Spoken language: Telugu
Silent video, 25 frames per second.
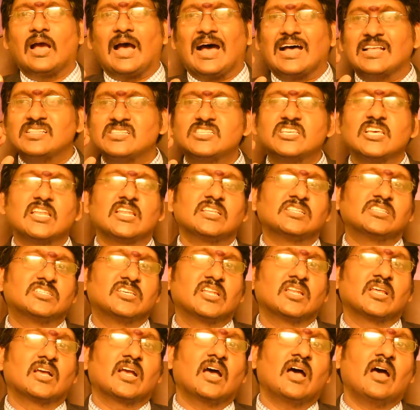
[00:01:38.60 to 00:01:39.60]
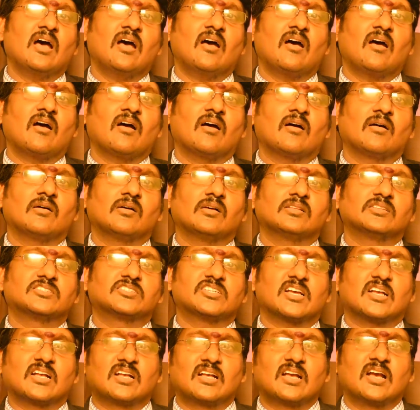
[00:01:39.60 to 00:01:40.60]
అంచెలంచెలుగా
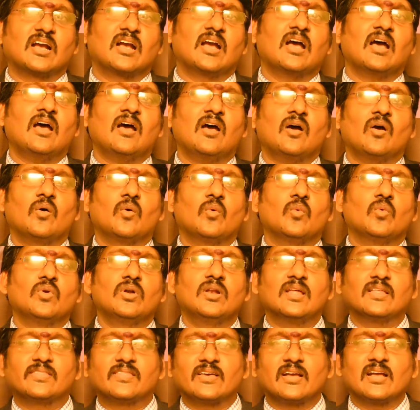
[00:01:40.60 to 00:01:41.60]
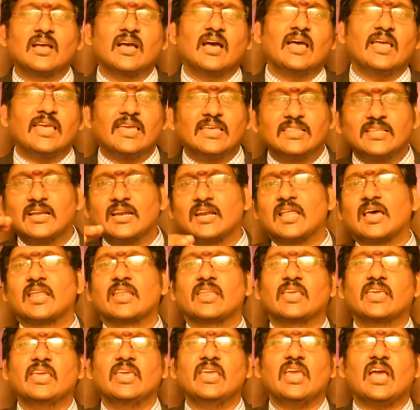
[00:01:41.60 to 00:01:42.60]
చక్కగా ఉన్నతంగా
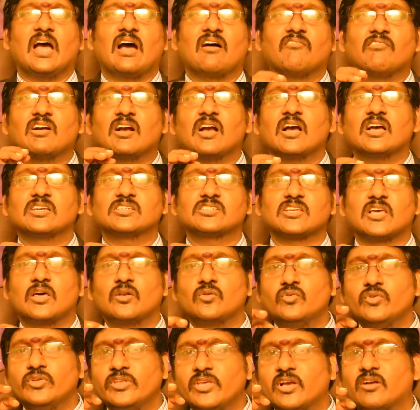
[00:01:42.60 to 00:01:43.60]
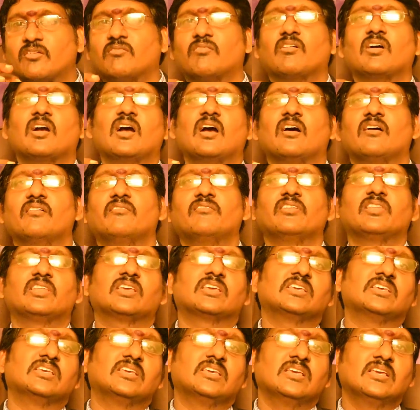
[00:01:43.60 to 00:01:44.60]
ఎదగడానికి అవకాశాలు ఎక్కువగా
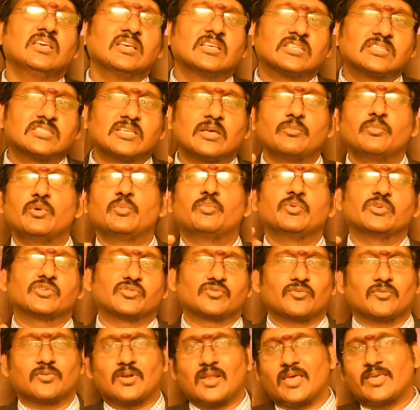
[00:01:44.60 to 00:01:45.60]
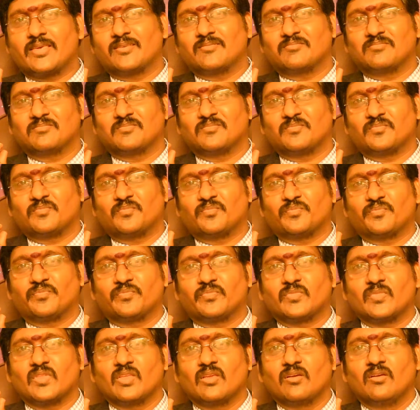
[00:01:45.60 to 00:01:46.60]
వీరికి సమీపిస్తున్నాయి
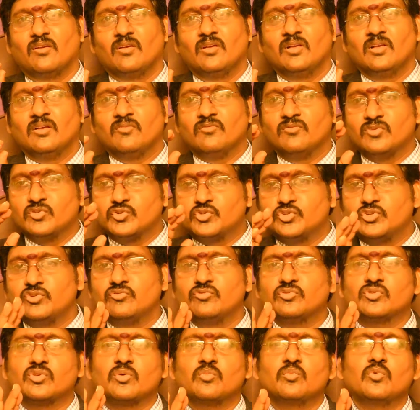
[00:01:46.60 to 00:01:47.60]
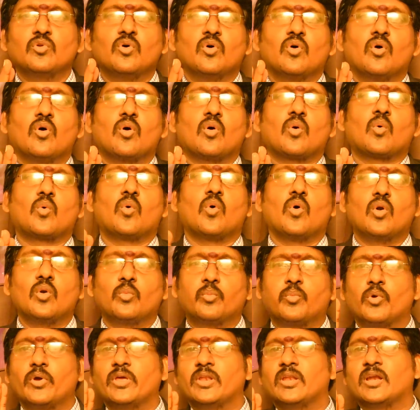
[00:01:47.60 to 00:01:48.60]
వీరు జీవితంలో
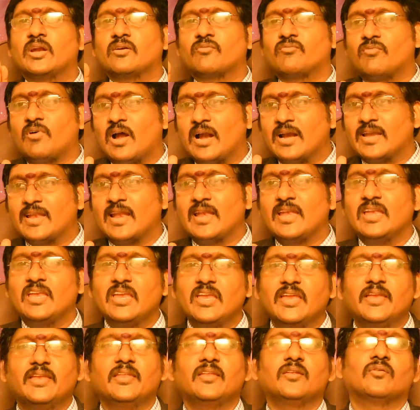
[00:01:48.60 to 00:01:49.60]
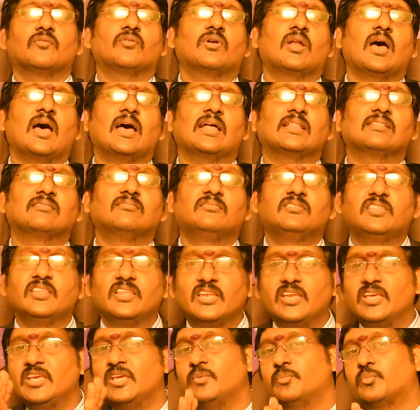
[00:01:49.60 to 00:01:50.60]
కోల్పోయిన వాటన్నిటిని కూడా
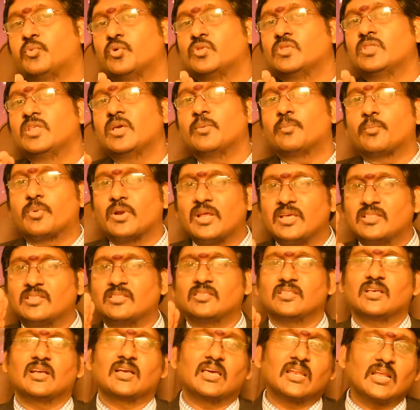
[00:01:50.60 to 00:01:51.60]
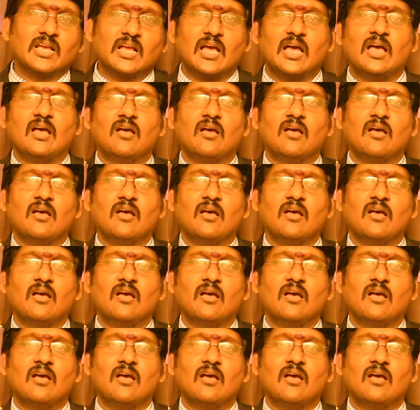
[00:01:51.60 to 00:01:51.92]
తిరిగి పొందే ప్రయత్నం కనుక